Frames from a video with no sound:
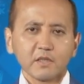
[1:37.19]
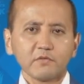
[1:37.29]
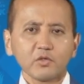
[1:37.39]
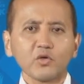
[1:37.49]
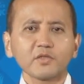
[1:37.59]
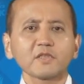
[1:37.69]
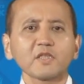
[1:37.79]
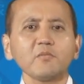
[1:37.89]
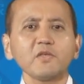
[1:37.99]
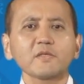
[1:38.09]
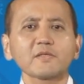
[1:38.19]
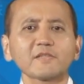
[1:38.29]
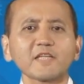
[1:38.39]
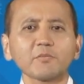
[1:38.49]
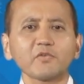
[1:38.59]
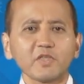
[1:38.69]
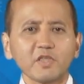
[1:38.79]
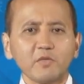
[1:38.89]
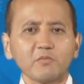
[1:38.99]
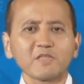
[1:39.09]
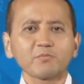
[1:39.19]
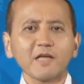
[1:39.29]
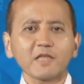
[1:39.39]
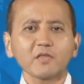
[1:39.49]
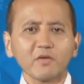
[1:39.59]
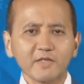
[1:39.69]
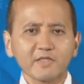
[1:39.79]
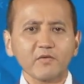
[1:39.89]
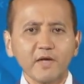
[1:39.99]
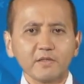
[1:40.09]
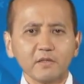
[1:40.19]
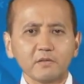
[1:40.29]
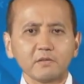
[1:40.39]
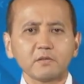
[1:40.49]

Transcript: выходят на митинг с требованиями бесплатного образования.